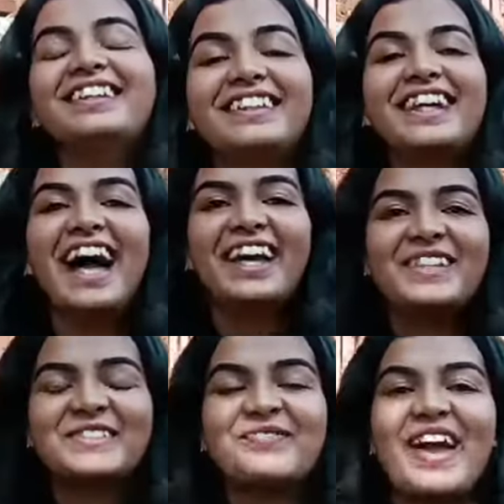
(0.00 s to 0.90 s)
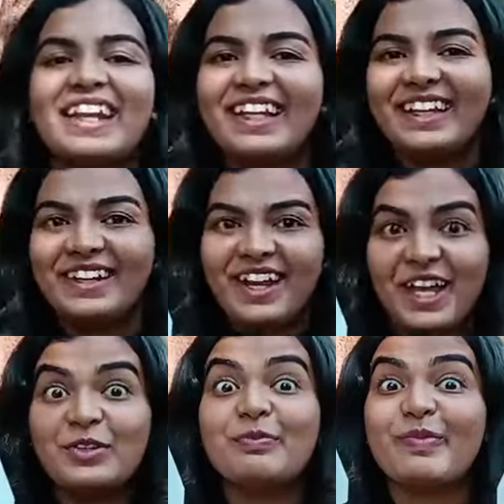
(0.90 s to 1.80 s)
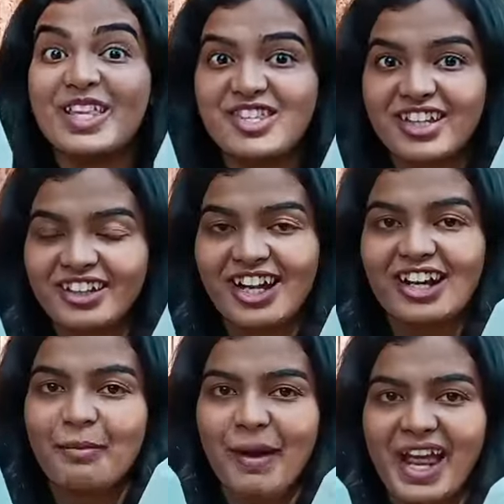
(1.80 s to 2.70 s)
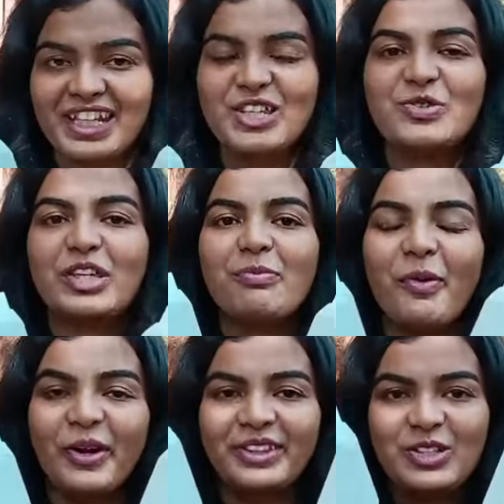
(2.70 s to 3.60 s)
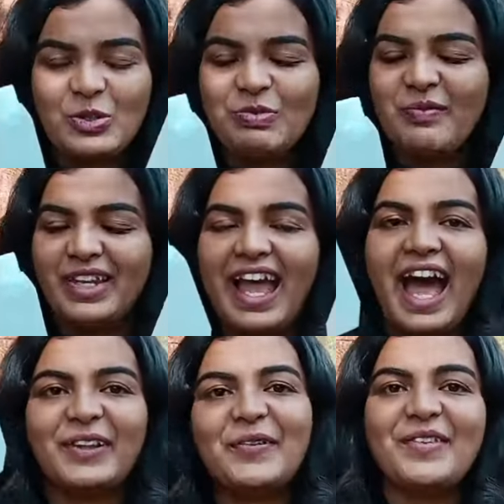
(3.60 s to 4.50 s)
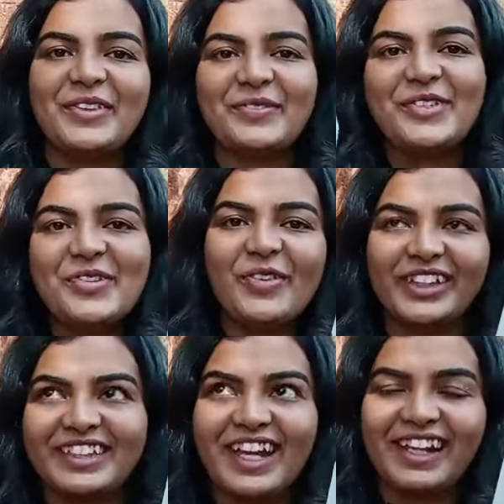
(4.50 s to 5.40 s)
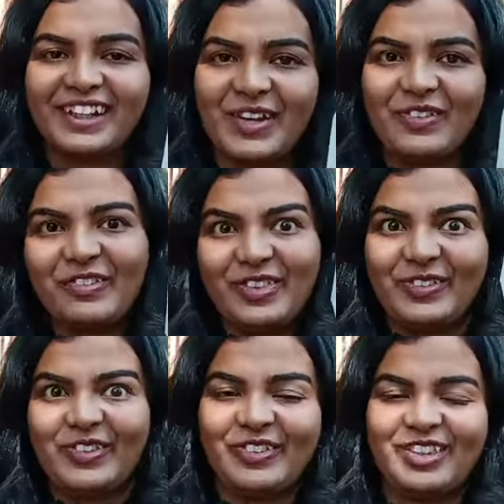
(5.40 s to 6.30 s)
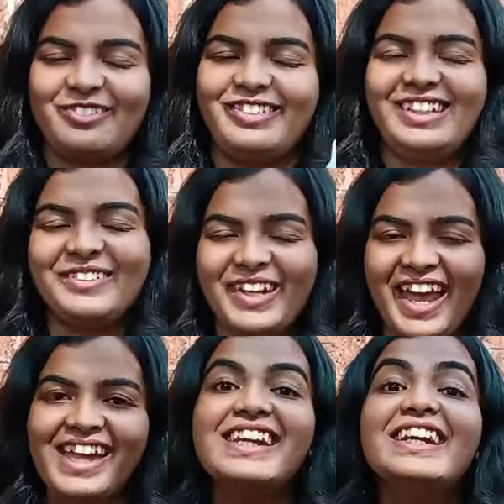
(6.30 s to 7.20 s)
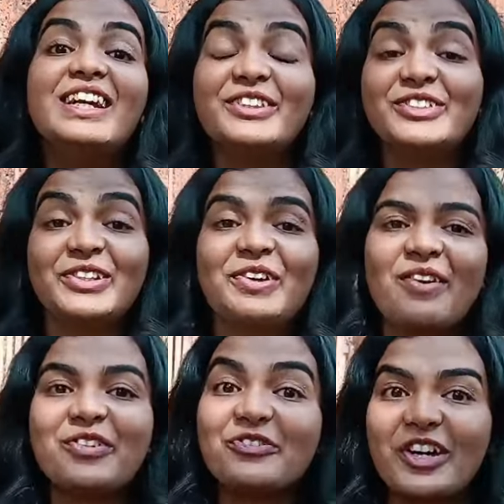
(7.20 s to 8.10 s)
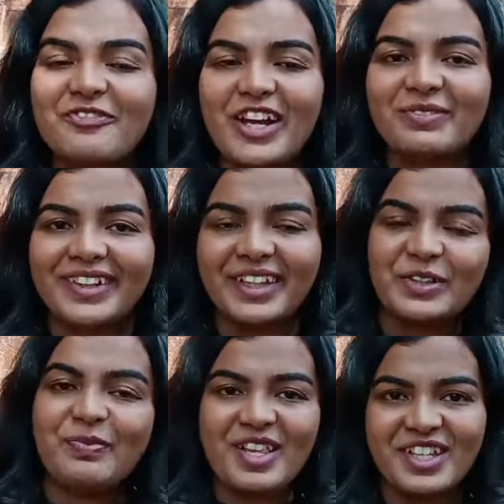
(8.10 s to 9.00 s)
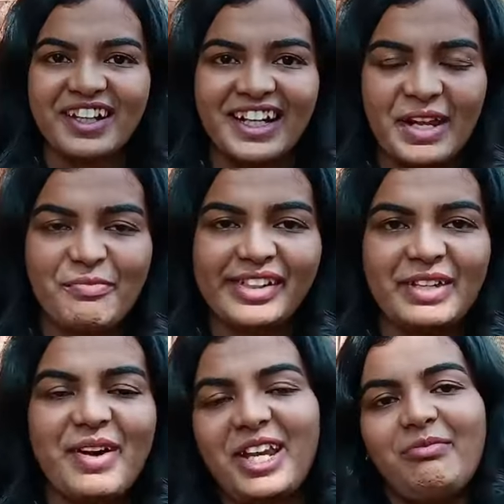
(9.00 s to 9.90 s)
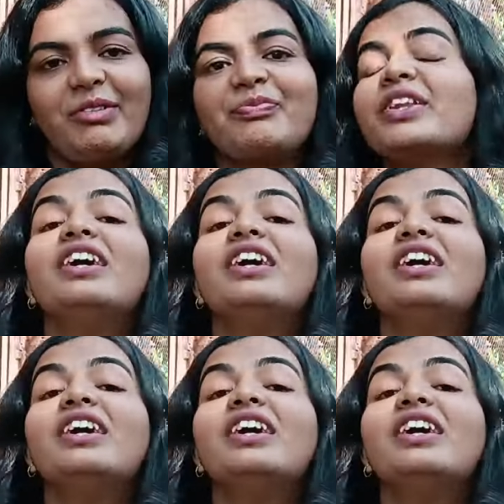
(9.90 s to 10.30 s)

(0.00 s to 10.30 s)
तो गाइज मैं लेकर आई हूँ पंचगंगा का पानी जो कि बहुत ही शुभ है मेरे हाथों में तो मुझे बहुत अच्छा लग रहा है पवित्र पवित्र फील हो रहा है तो चलो आपको फन फैक्ट बताती हूँ पंचगंगा टेम्पल के बारे में